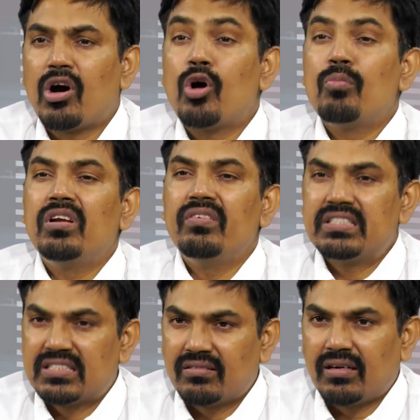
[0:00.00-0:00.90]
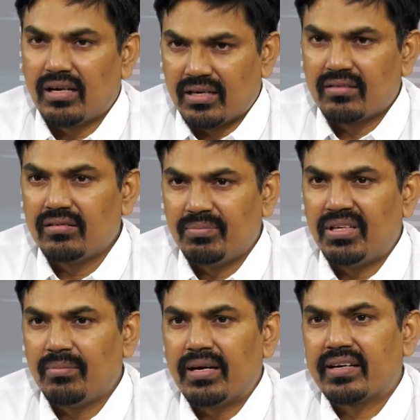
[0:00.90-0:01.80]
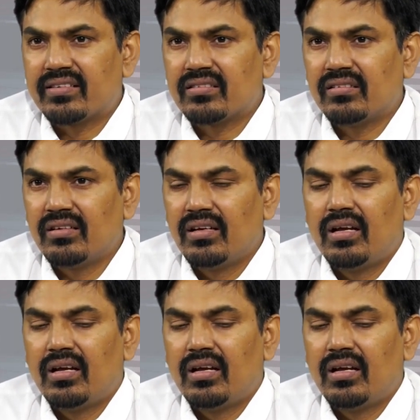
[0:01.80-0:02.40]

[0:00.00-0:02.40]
మామూలు విషయం అన్నట్టుంది ఇప్పుడు ఈ మార్కెట్స్లో